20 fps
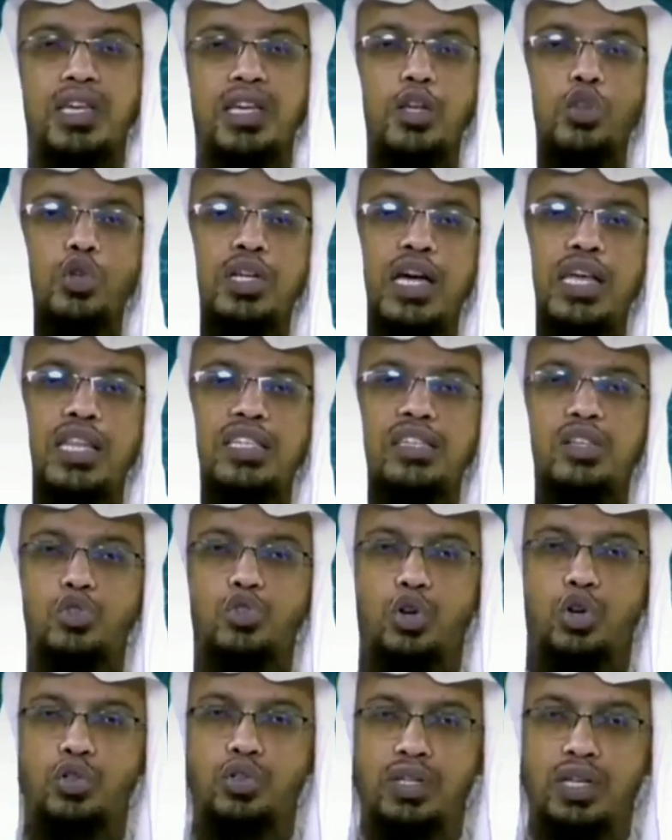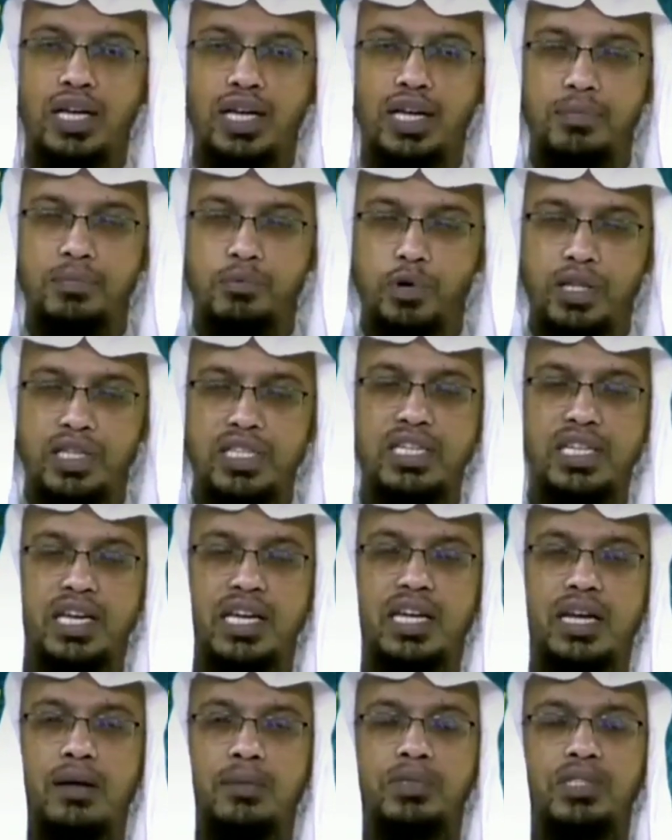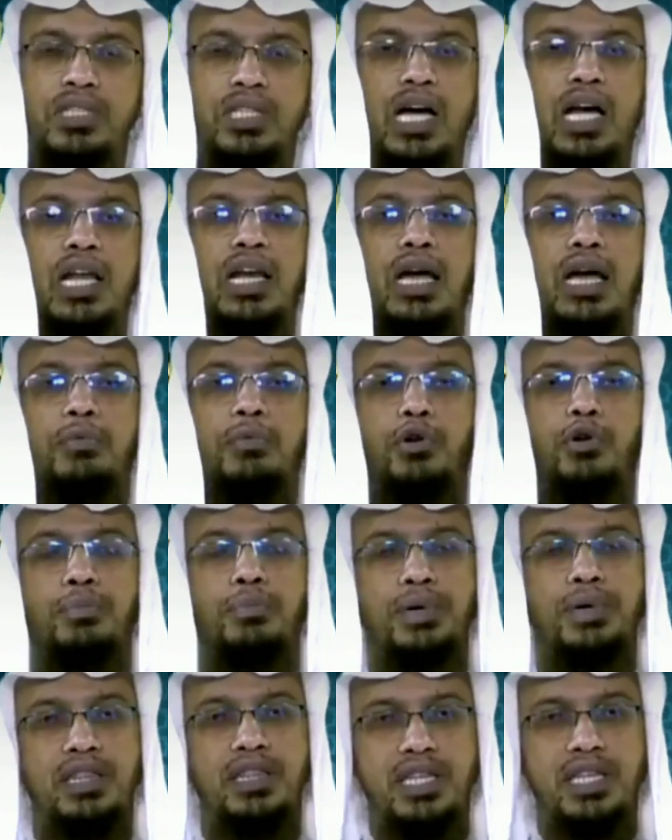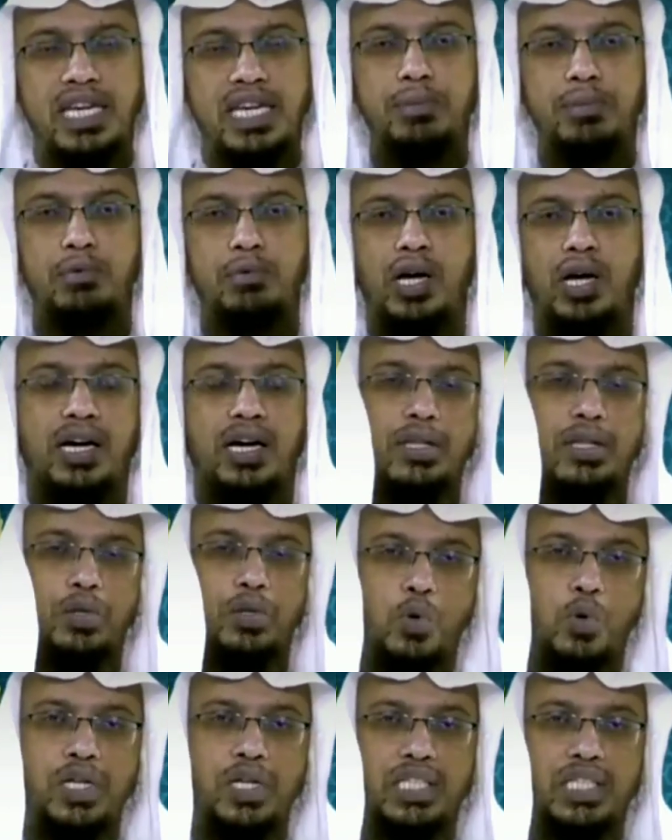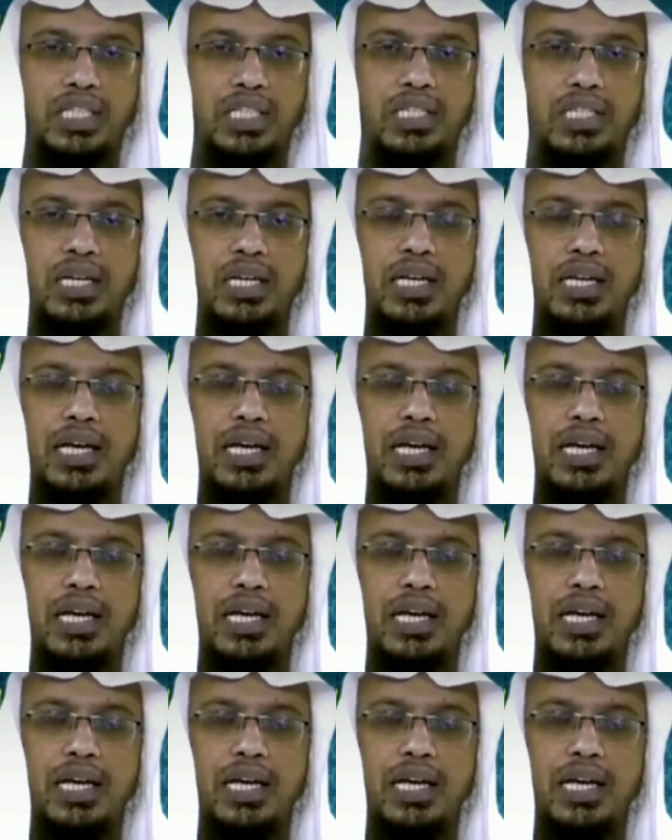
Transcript: কিন্তু সেই হাদিসের সনদকে মহাদিসিন একরাম জাল এবং ভিত্তিহীন বলে আখ্যায়িত করেছেন